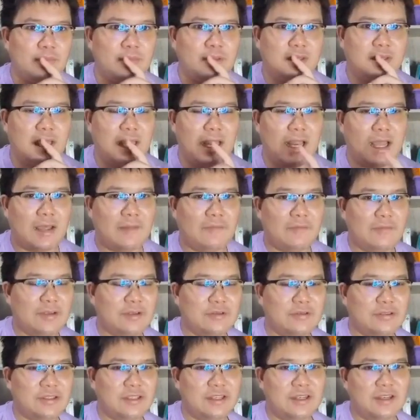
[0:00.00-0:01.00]
ตลาดฟิ
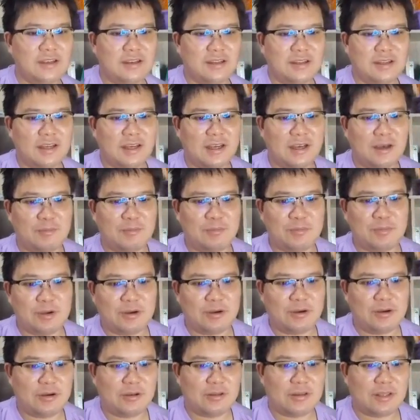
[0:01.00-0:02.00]
วเจอร์นะครับ
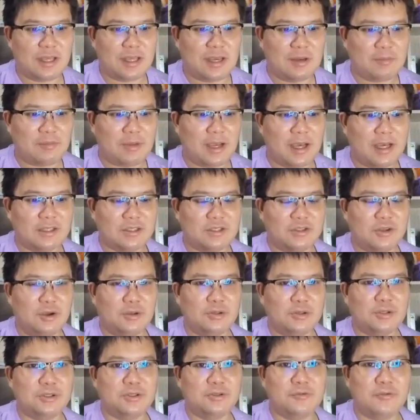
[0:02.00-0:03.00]
ก็ทำการช็อ
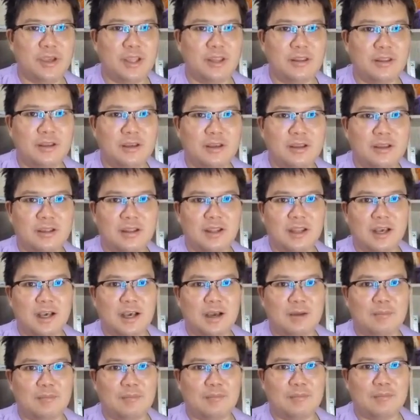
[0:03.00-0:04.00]
ตควิตนะค
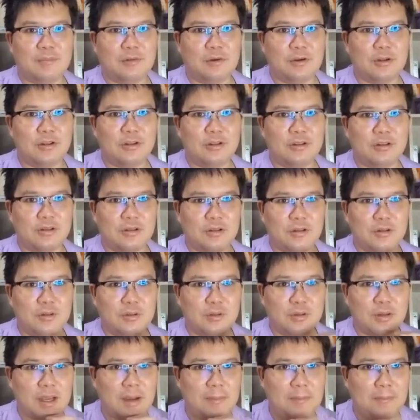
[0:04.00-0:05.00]
รับ หมด
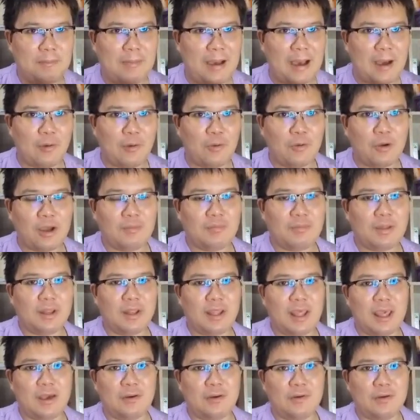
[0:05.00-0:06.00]
กระเป๋ากันเป็น
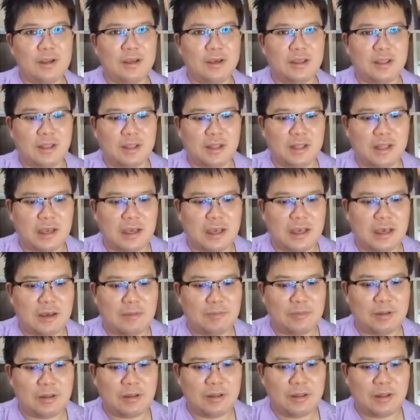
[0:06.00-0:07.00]
แถวเลยนะครับ
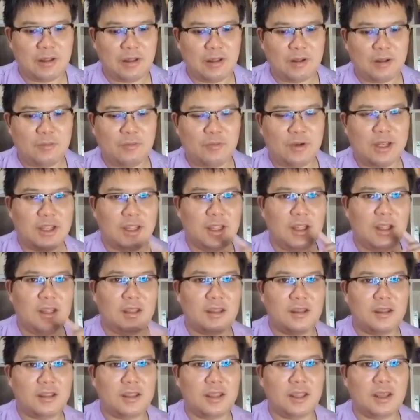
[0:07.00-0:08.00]
วันนี้
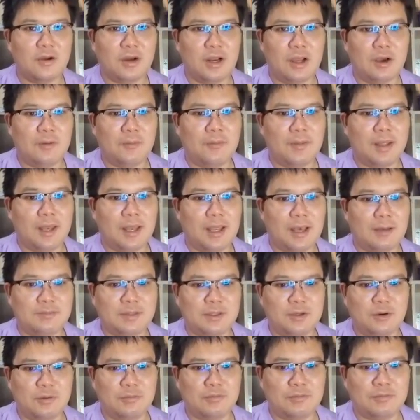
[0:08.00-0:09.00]
เดี๋ยวเราไปรับ
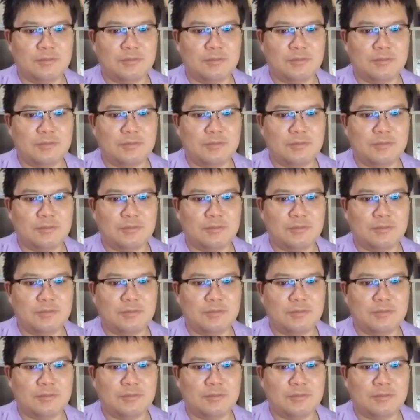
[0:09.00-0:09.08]
ชม